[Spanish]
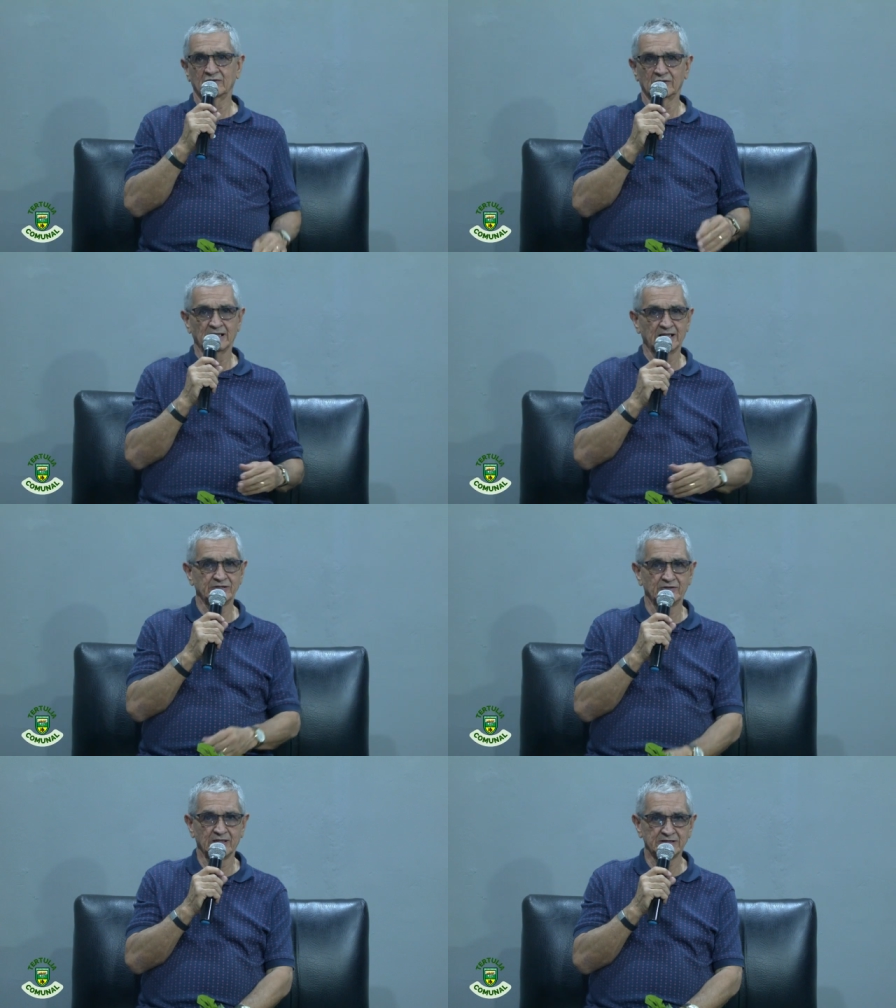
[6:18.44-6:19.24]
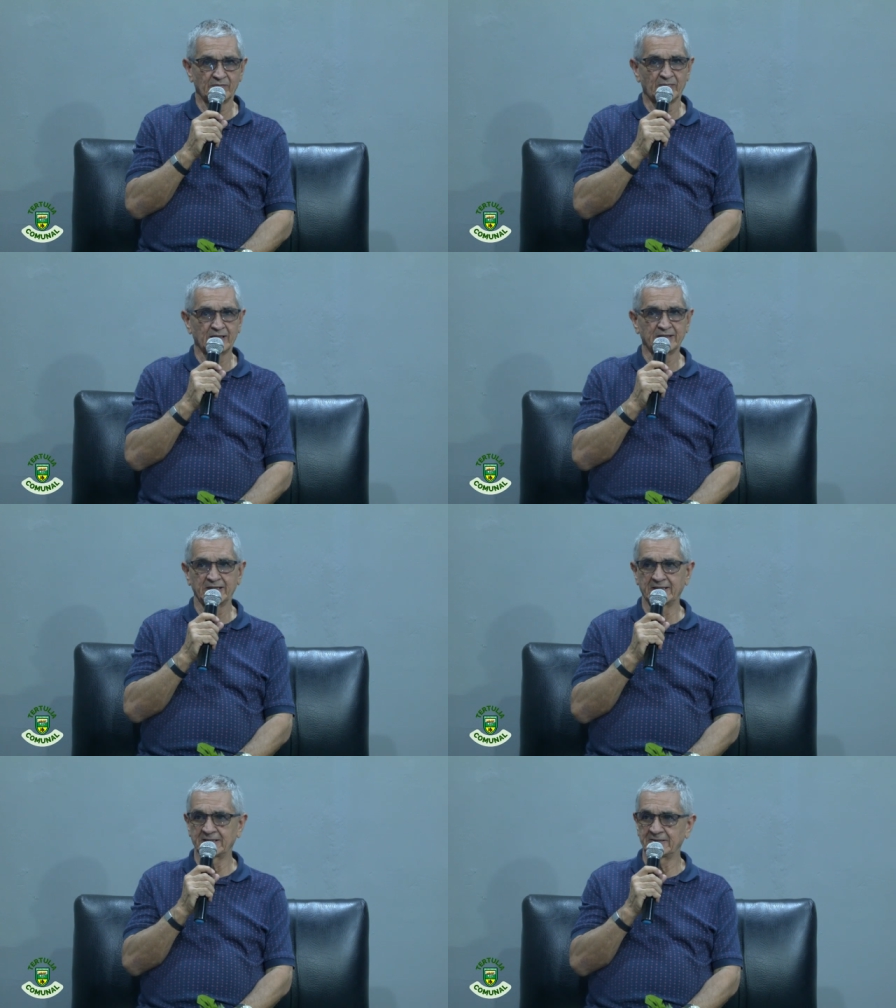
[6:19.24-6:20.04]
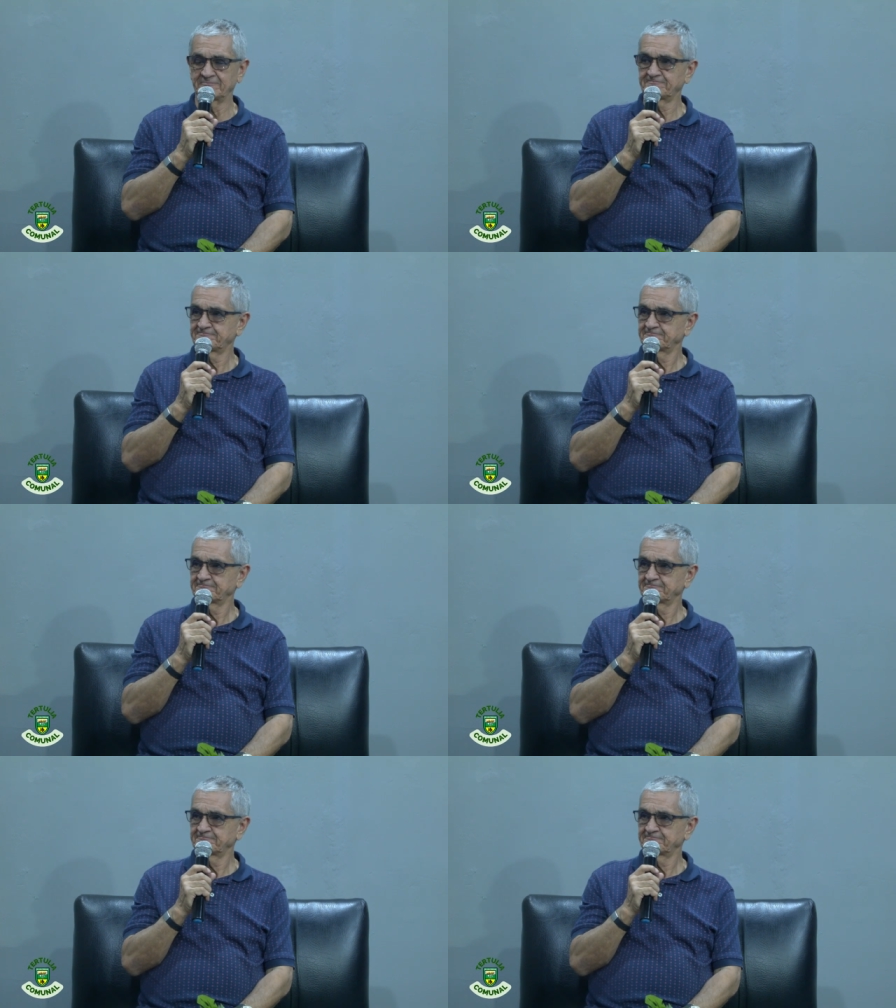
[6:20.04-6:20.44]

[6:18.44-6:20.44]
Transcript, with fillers: con relación a esa parte de,